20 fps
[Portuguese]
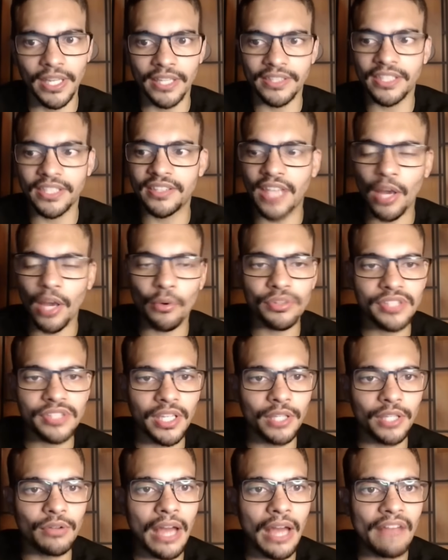de ter
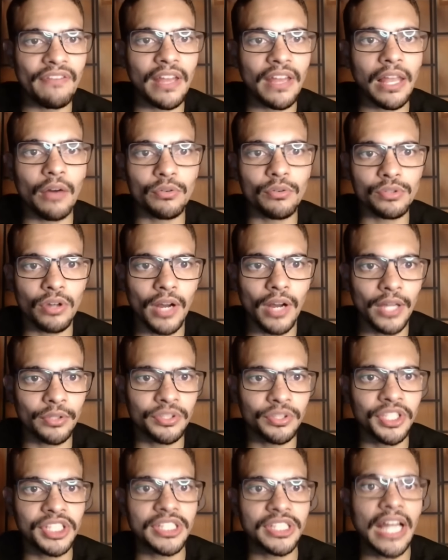conseguido revelar um jogador
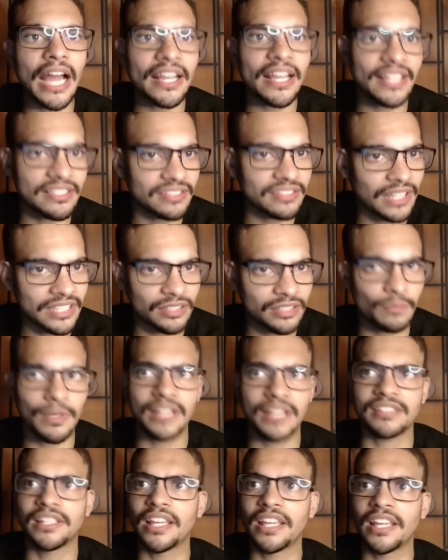de destaque da seleção
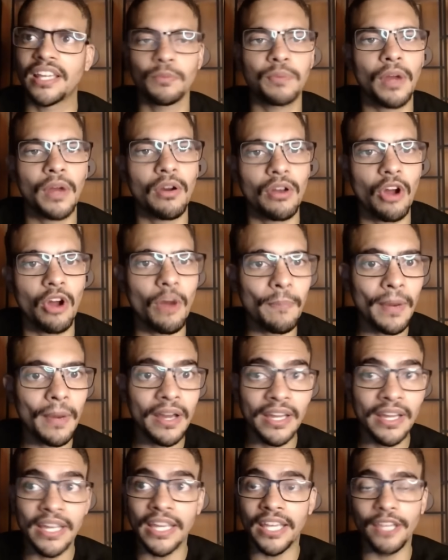brasileira indo para a
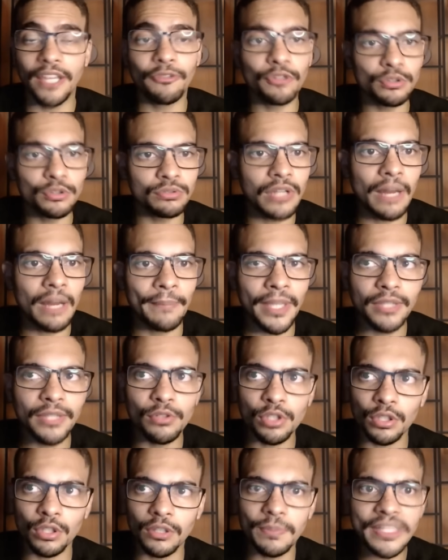Europa, e futuramente
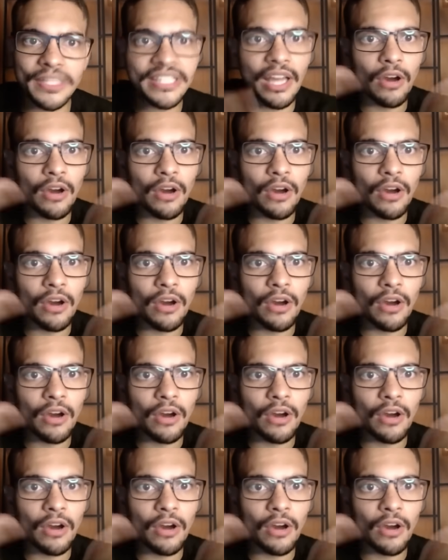os clubes da